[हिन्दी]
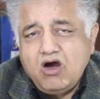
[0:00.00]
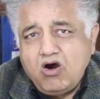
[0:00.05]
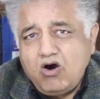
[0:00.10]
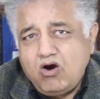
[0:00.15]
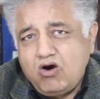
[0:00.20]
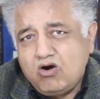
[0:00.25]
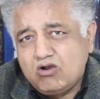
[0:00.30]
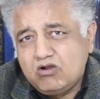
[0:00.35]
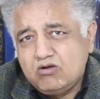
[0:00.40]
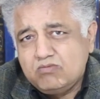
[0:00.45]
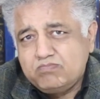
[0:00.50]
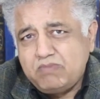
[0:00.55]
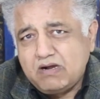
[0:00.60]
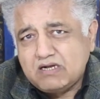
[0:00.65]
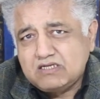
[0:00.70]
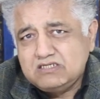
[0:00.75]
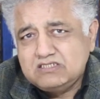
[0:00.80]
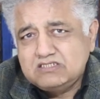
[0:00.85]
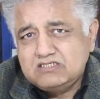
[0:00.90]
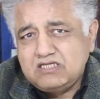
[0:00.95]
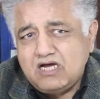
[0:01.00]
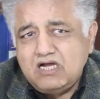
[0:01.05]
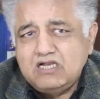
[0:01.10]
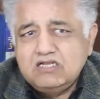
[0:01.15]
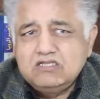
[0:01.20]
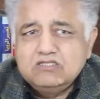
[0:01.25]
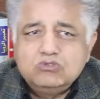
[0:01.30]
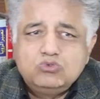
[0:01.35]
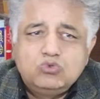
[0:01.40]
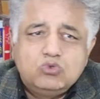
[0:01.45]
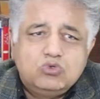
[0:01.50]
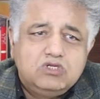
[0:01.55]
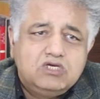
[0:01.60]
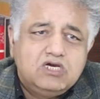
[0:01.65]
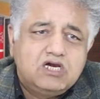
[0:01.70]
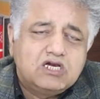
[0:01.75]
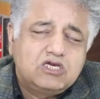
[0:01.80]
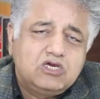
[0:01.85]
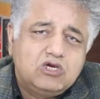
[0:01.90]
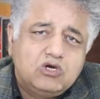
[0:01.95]
और पाकिस्तान
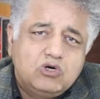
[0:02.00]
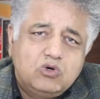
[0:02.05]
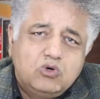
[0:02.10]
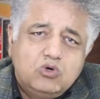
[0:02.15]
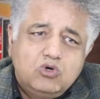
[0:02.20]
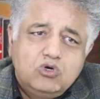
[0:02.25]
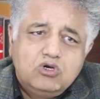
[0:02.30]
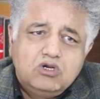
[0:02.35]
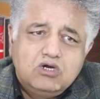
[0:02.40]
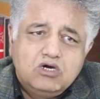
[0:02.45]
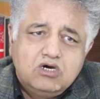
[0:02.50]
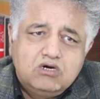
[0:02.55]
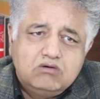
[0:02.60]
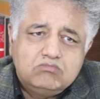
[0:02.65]
दुनिया के उन